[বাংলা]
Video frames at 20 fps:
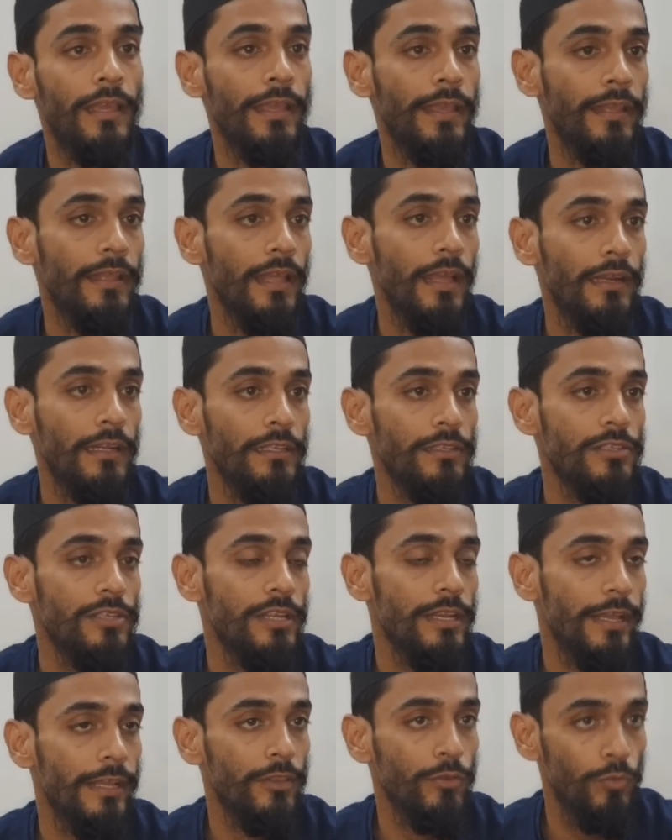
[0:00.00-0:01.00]
থেকে একটা
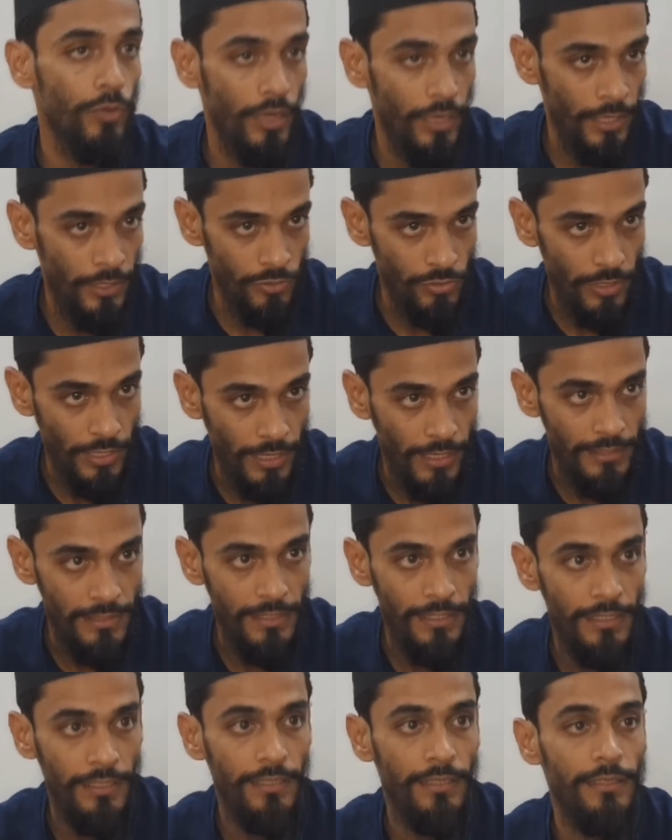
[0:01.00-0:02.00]
ছেলেকে তুলে নিয়ে চলে গেছে